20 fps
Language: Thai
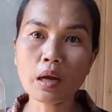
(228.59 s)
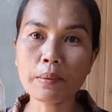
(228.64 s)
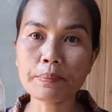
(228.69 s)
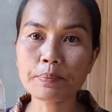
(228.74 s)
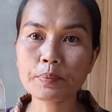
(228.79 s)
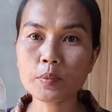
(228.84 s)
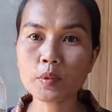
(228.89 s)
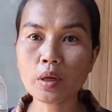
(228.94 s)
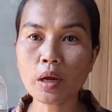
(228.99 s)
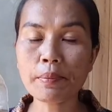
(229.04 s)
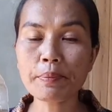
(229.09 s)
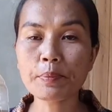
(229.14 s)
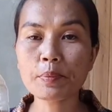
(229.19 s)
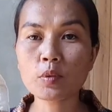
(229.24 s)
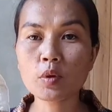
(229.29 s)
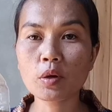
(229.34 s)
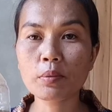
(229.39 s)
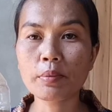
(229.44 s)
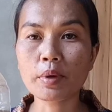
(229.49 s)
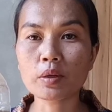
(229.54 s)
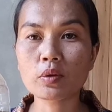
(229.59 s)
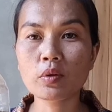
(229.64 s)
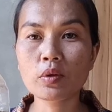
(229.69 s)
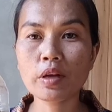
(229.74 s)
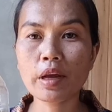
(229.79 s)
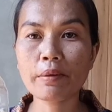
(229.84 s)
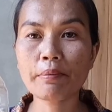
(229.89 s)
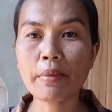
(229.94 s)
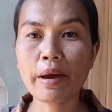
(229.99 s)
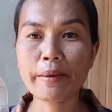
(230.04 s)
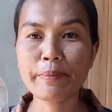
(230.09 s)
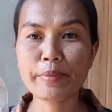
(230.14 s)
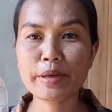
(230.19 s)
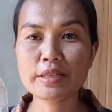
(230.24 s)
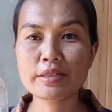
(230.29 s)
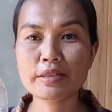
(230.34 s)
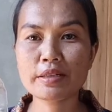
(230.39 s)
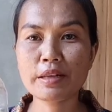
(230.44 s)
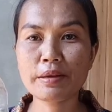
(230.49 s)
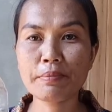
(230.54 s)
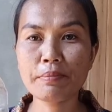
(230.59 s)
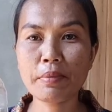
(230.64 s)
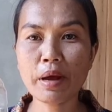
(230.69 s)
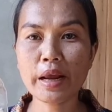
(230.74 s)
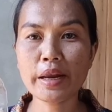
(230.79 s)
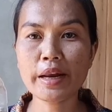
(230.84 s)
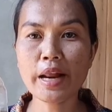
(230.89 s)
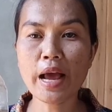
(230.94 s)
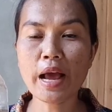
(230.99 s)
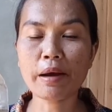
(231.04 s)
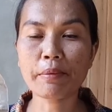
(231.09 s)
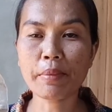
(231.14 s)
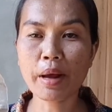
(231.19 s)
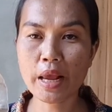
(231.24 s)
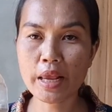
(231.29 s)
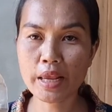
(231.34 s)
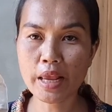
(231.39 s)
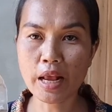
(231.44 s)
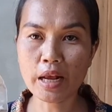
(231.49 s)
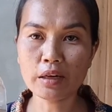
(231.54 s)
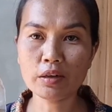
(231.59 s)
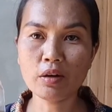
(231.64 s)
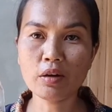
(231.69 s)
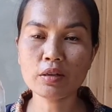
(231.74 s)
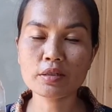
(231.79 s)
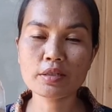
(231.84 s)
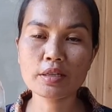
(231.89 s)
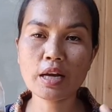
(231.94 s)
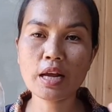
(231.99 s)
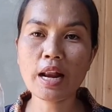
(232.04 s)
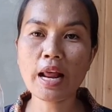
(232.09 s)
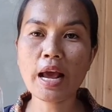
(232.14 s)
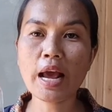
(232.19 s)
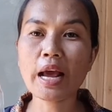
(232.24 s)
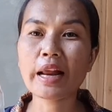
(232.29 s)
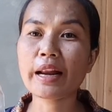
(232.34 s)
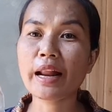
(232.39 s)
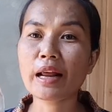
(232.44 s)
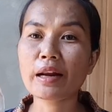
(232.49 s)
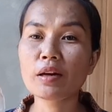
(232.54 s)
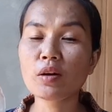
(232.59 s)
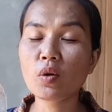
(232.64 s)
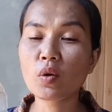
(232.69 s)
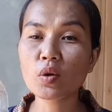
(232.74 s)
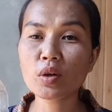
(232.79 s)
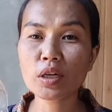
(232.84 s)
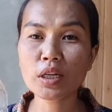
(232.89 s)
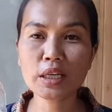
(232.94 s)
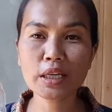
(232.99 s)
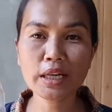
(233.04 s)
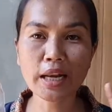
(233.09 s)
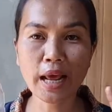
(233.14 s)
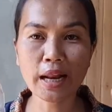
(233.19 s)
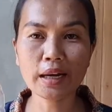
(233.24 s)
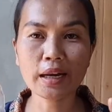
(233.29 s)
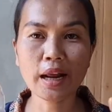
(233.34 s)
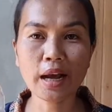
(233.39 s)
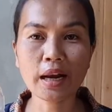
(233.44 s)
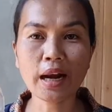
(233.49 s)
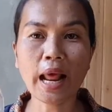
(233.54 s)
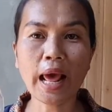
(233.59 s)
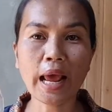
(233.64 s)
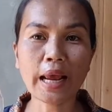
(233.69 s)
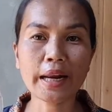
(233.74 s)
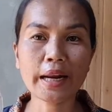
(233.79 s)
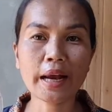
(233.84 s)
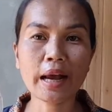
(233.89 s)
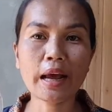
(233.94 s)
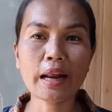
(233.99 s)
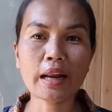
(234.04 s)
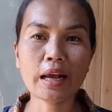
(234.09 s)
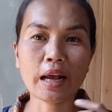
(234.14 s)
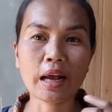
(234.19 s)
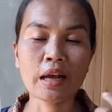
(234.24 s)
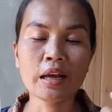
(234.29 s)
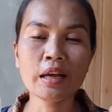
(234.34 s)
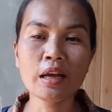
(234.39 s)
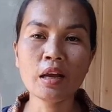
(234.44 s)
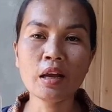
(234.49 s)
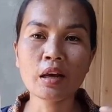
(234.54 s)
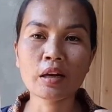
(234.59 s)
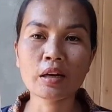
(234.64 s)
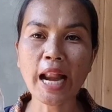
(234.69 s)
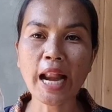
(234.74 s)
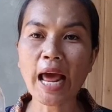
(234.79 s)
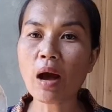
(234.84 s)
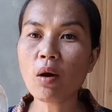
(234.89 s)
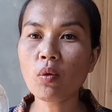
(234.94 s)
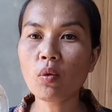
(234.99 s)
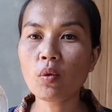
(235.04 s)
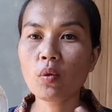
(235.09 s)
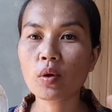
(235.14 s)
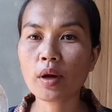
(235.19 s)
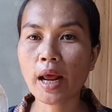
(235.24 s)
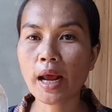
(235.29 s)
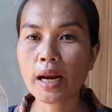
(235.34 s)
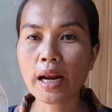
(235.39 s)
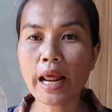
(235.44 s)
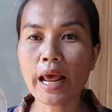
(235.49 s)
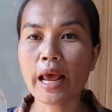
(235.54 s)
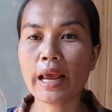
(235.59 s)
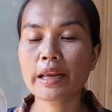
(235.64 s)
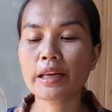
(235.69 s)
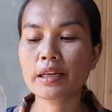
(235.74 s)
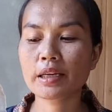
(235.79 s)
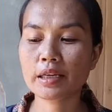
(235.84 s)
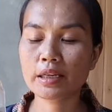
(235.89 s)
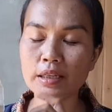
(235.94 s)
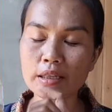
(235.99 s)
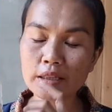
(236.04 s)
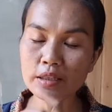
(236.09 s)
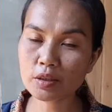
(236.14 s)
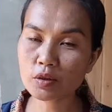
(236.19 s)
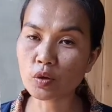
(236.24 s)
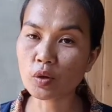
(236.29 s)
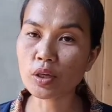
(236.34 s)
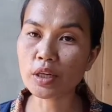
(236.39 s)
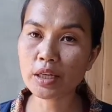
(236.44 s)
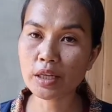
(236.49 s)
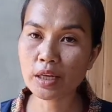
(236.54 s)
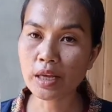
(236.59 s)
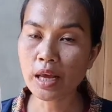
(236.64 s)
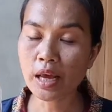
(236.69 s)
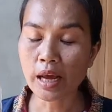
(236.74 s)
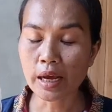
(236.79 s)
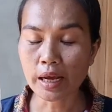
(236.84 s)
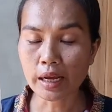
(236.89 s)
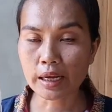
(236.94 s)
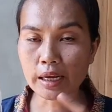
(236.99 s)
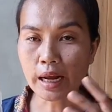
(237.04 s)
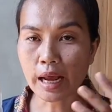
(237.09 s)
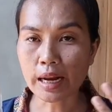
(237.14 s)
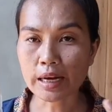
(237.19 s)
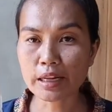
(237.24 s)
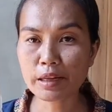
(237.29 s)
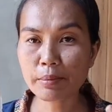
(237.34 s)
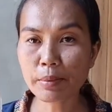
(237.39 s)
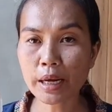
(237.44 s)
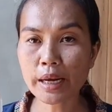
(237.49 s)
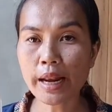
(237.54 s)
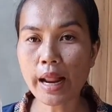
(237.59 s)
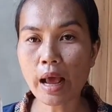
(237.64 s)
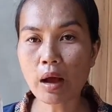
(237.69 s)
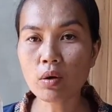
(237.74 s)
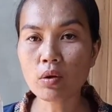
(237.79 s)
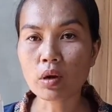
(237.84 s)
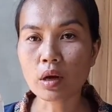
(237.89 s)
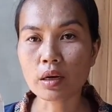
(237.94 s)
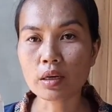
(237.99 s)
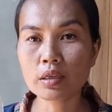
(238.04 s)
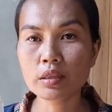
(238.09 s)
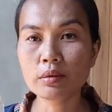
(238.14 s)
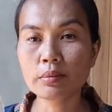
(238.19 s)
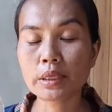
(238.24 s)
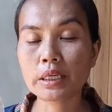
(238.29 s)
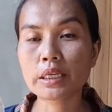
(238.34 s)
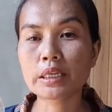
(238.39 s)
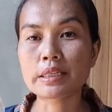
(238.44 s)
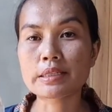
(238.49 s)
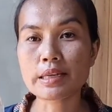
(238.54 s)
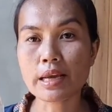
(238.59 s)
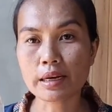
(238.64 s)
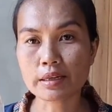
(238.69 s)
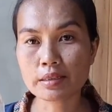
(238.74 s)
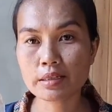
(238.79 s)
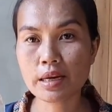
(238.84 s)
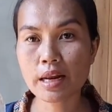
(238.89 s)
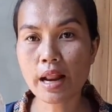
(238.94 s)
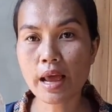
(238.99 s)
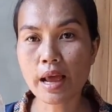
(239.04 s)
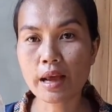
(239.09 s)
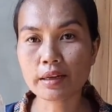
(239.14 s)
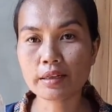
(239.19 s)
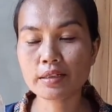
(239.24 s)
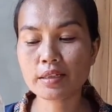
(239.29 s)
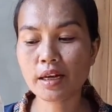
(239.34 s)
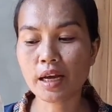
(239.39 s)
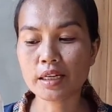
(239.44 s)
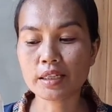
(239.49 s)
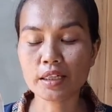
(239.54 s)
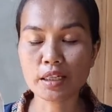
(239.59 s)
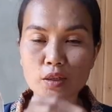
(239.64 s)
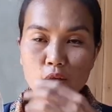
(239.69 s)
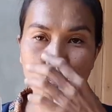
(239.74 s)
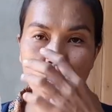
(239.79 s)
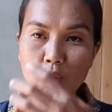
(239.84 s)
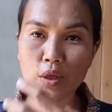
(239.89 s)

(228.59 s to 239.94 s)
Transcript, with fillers: กับกับต้นหมอกทุเรียนใบเป็นสนิมใบด่างใบยังเนาะเสื้อลานะโน่นนี้นั้นทั้งหลายนะคะ แล้วก็เน่าทั้งหลายเนี่ยก็คือตัวนี้ การที่มันเน่าก็คือมันเกิดจากเชื้อราคือกันกระ